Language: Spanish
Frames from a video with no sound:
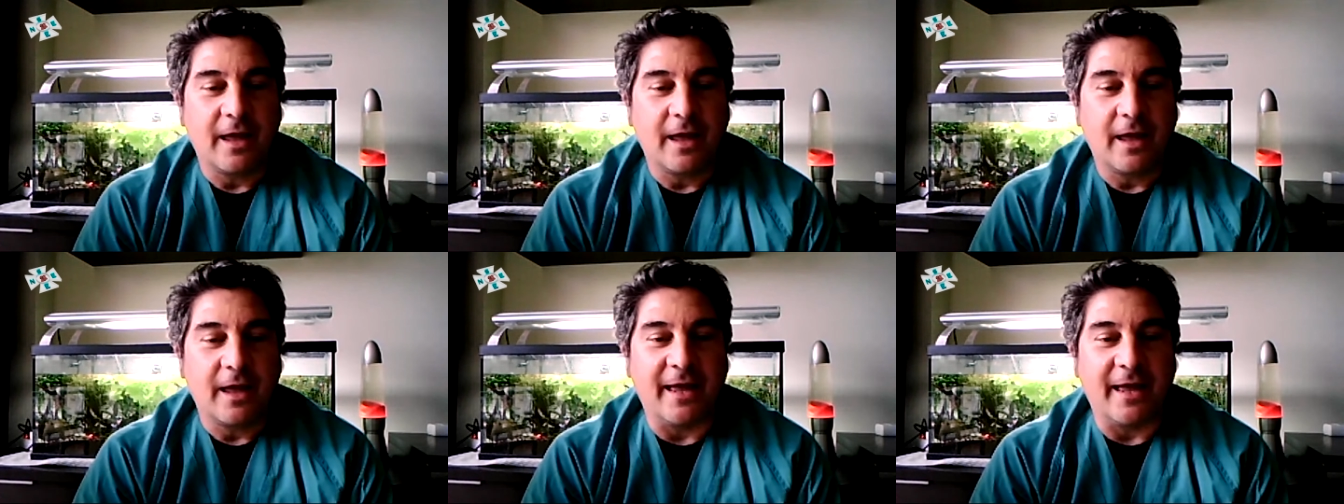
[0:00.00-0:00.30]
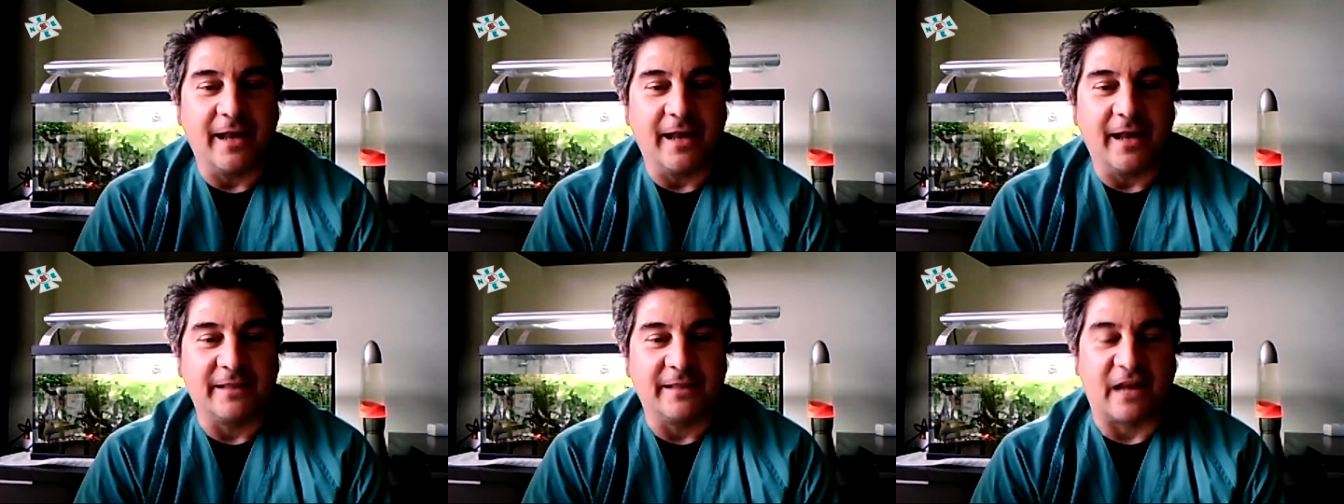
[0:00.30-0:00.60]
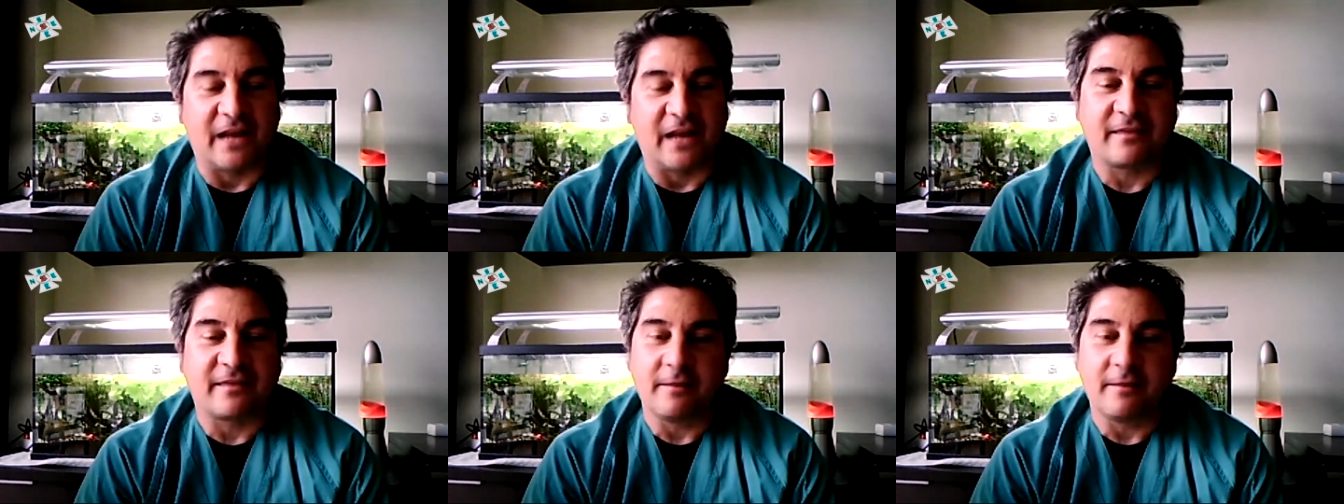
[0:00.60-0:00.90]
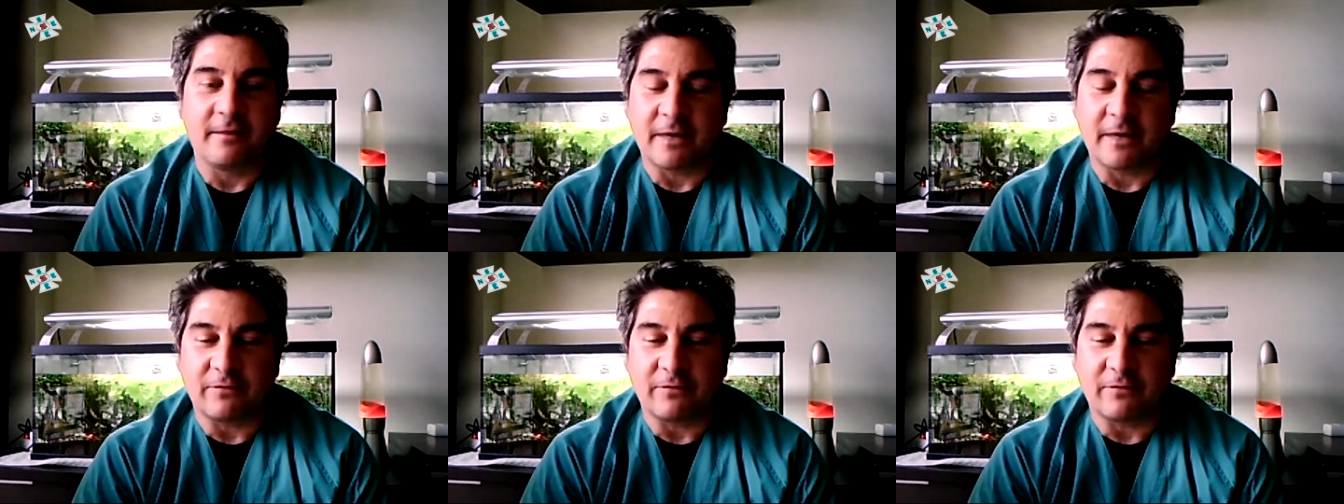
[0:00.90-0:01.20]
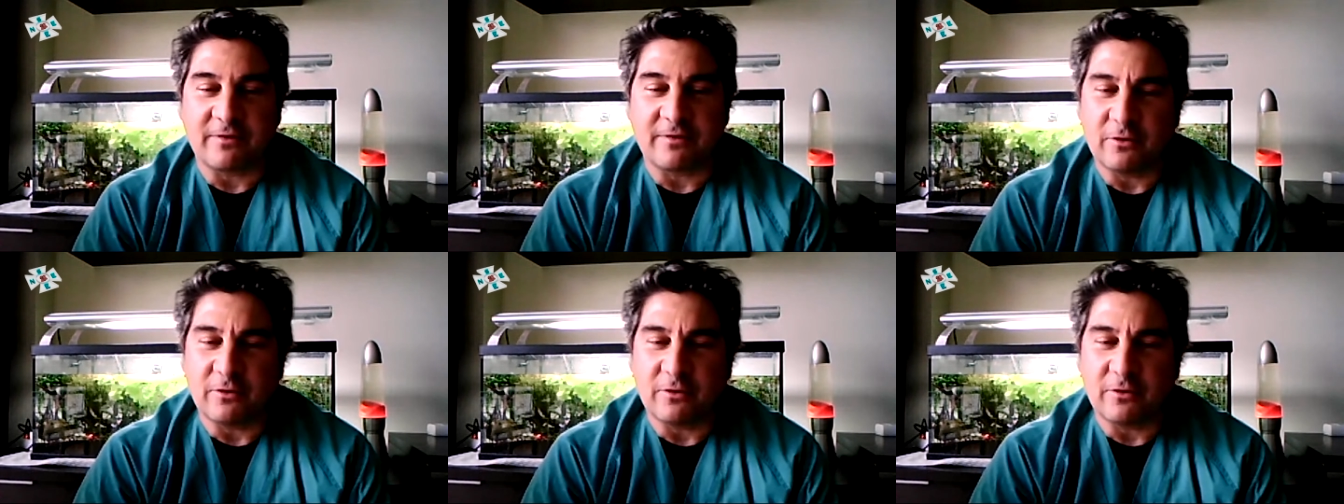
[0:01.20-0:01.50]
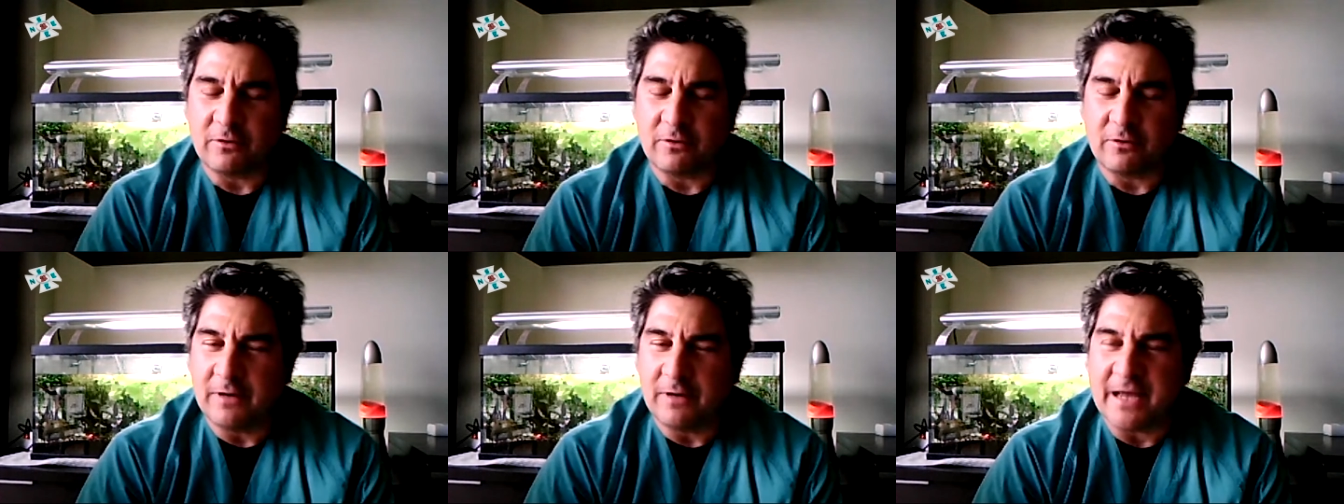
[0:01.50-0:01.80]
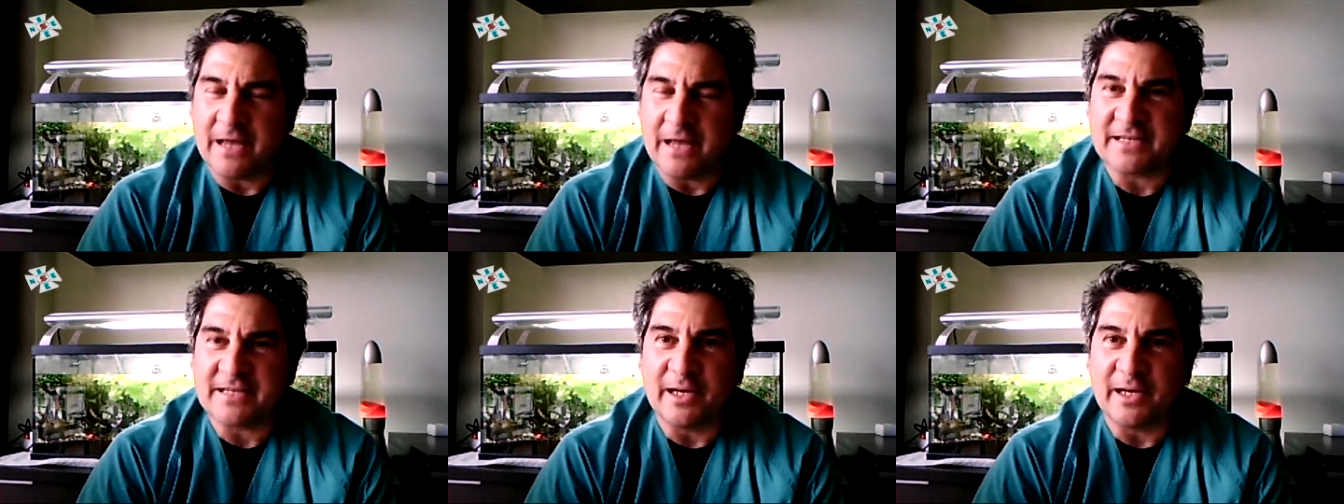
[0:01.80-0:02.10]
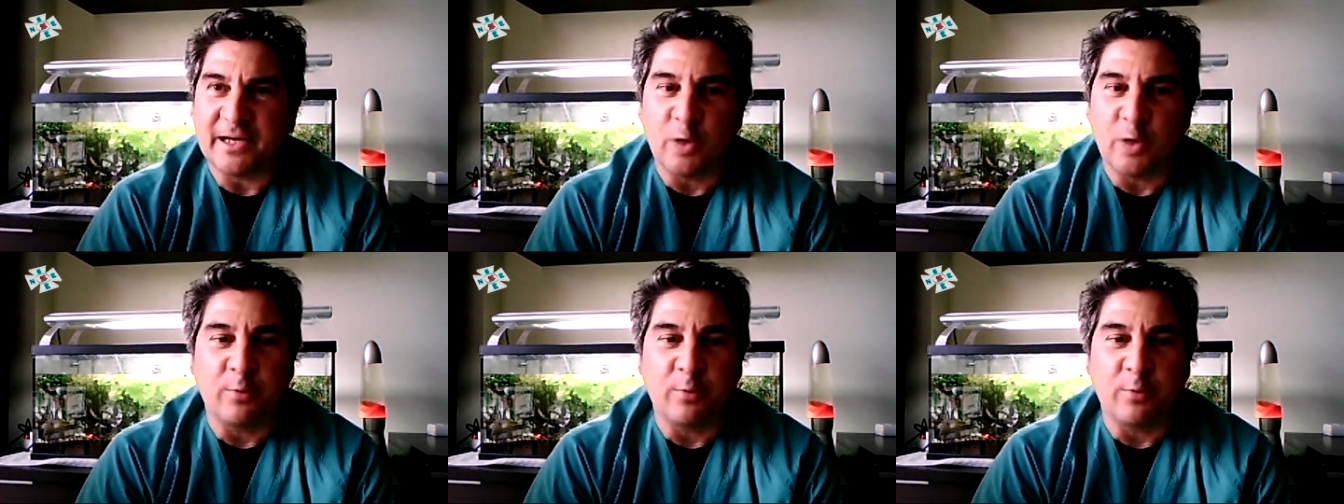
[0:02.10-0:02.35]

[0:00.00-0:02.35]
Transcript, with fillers: El 13 de marzo, la SENEO